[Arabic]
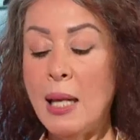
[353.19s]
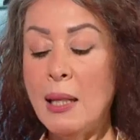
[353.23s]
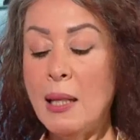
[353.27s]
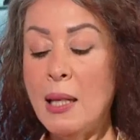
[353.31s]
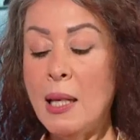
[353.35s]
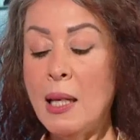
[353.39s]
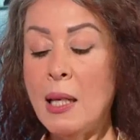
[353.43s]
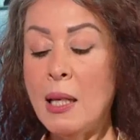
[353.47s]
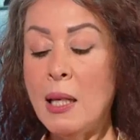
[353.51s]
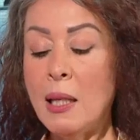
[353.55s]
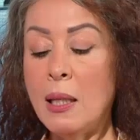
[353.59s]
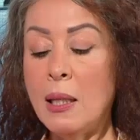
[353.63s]

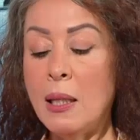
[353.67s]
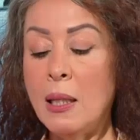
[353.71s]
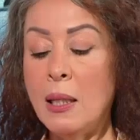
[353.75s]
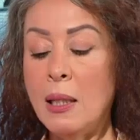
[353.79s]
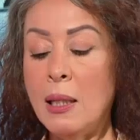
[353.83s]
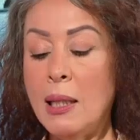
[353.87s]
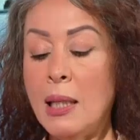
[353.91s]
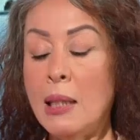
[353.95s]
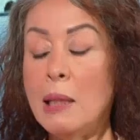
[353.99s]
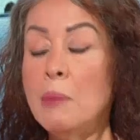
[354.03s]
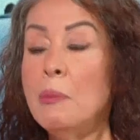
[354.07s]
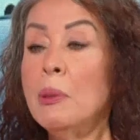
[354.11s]
انا
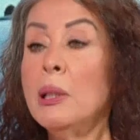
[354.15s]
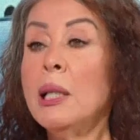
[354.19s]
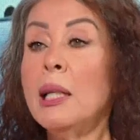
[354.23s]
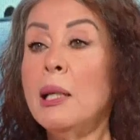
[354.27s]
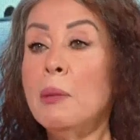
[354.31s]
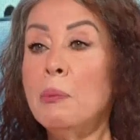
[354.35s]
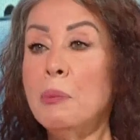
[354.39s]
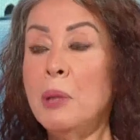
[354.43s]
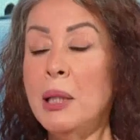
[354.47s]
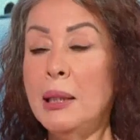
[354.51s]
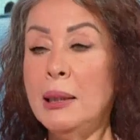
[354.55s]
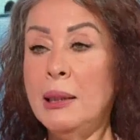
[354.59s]
يعني من
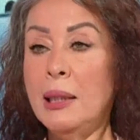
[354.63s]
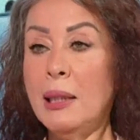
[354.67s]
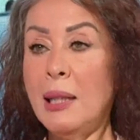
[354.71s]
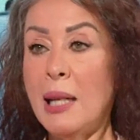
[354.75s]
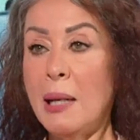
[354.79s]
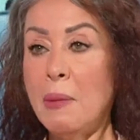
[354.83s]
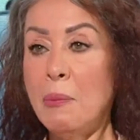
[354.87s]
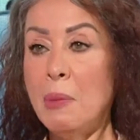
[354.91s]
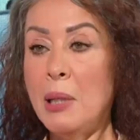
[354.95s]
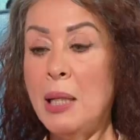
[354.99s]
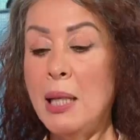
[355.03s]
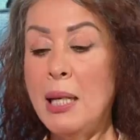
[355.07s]
خبرتي
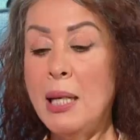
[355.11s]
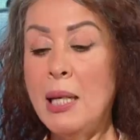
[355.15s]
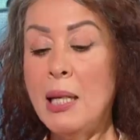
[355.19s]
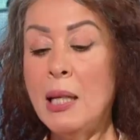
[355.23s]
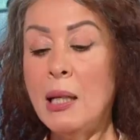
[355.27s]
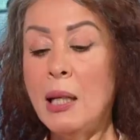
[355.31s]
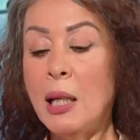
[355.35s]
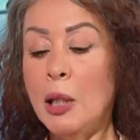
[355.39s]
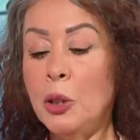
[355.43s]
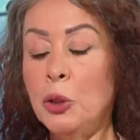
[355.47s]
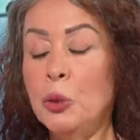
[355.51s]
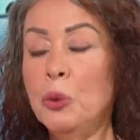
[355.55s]
العمليه
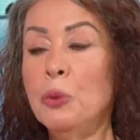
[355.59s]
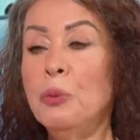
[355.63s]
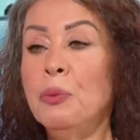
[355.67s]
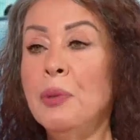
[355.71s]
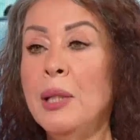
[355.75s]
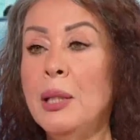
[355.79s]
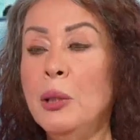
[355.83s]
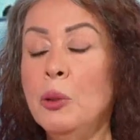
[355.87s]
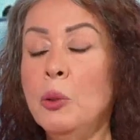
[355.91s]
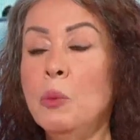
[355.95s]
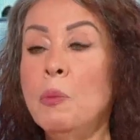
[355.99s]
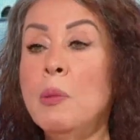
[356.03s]

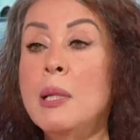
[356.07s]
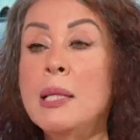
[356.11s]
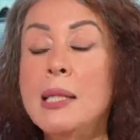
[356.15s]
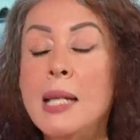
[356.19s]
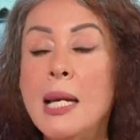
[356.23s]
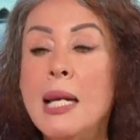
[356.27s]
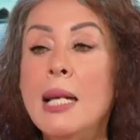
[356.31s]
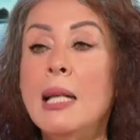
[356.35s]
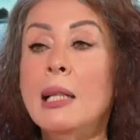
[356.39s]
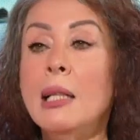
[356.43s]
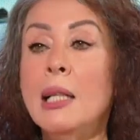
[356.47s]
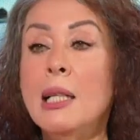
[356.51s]
اشوف انه
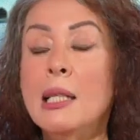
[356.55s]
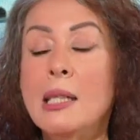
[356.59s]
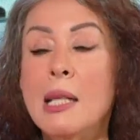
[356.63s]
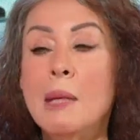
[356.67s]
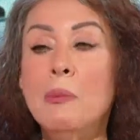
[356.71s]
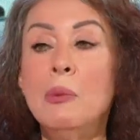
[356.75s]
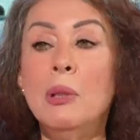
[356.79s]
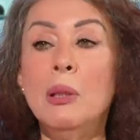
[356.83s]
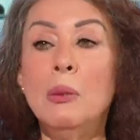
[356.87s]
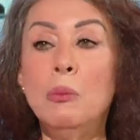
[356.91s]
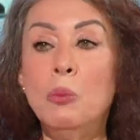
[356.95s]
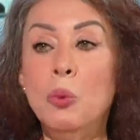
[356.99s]
مزايا
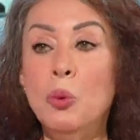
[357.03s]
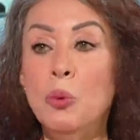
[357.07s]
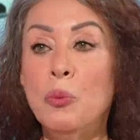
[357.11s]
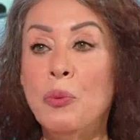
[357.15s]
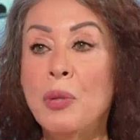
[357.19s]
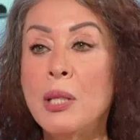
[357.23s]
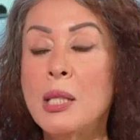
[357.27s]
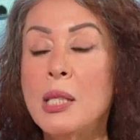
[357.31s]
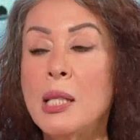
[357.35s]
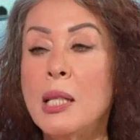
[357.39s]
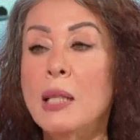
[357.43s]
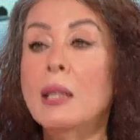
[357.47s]
الحساب
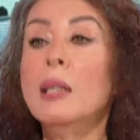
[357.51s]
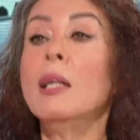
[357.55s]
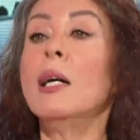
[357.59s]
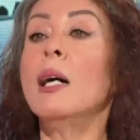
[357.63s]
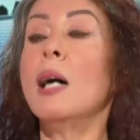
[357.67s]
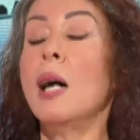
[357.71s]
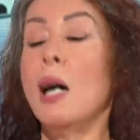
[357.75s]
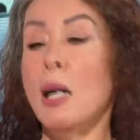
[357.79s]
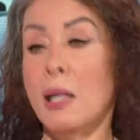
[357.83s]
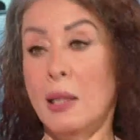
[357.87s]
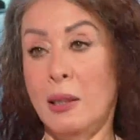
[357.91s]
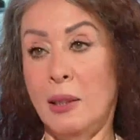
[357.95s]
المنفصل
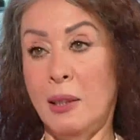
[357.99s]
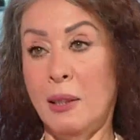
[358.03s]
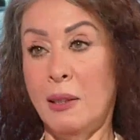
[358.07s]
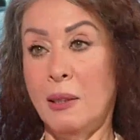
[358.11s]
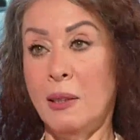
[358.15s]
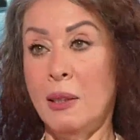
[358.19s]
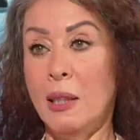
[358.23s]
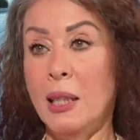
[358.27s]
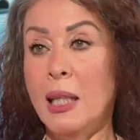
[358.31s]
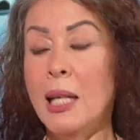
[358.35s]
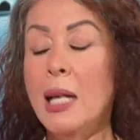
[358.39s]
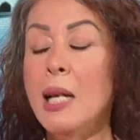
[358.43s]
اكثر،
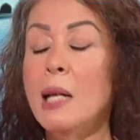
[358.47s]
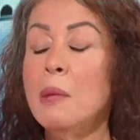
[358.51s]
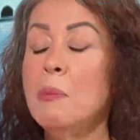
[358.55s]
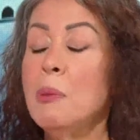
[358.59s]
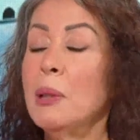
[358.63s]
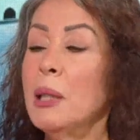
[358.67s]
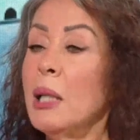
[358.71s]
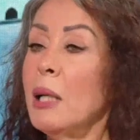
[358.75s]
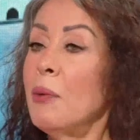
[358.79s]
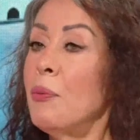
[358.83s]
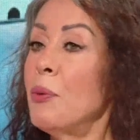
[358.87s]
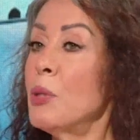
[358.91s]

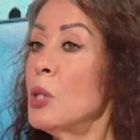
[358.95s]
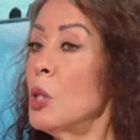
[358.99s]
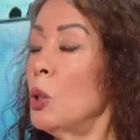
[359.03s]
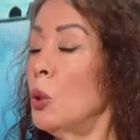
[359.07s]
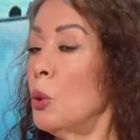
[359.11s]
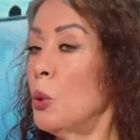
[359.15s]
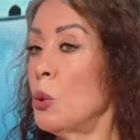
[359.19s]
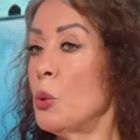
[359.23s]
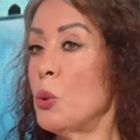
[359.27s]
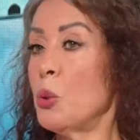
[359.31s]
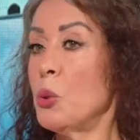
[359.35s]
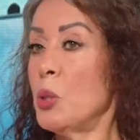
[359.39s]
بتحفظ
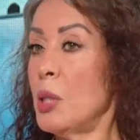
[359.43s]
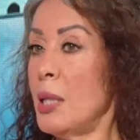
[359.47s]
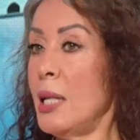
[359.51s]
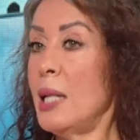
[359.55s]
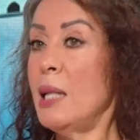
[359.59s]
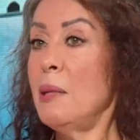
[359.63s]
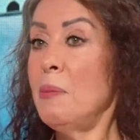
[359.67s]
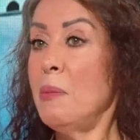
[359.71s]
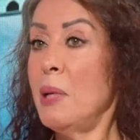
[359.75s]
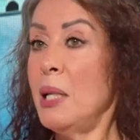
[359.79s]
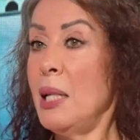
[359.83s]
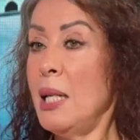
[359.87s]
الخصوصيه
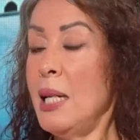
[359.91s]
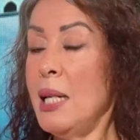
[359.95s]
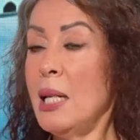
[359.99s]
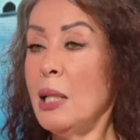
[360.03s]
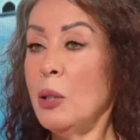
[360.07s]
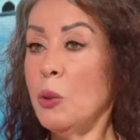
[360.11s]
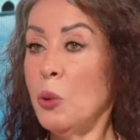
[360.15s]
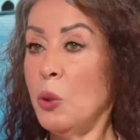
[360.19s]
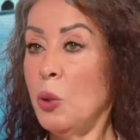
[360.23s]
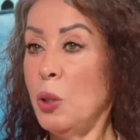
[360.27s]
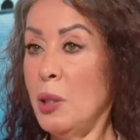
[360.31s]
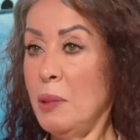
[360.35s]
الماليه
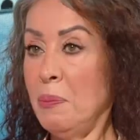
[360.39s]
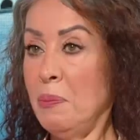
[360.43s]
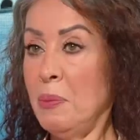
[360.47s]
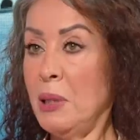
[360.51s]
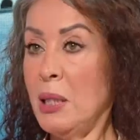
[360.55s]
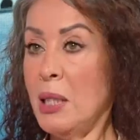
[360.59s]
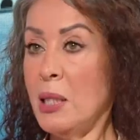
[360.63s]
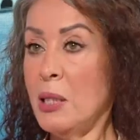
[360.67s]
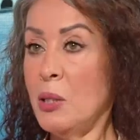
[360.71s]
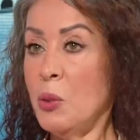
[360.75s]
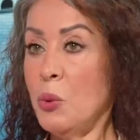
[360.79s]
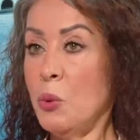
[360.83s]
لكل
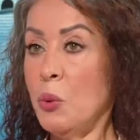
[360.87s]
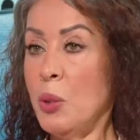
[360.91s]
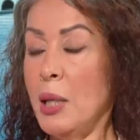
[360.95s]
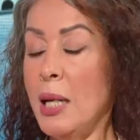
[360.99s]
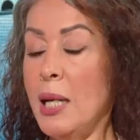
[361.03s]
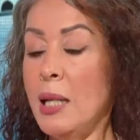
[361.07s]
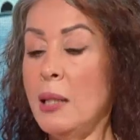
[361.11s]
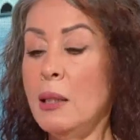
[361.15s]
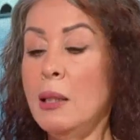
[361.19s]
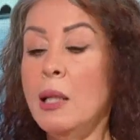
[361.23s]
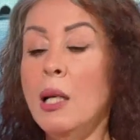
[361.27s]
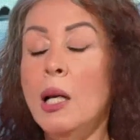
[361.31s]
من
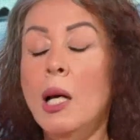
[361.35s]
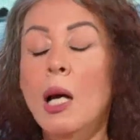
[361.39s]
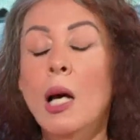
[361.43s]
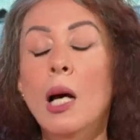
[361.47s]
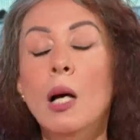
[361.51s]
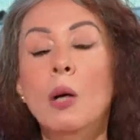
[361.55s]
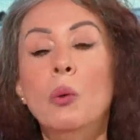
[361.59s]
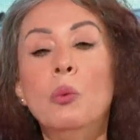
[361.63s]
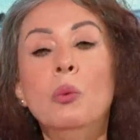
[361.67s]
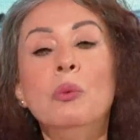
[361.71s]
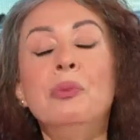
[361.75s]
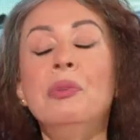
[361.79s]
الزوجين
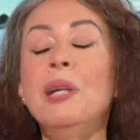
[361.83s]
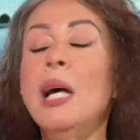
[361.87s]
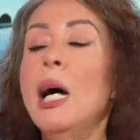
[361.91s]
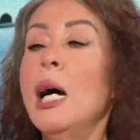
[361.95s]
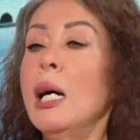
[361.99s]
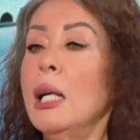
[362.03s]
وفيها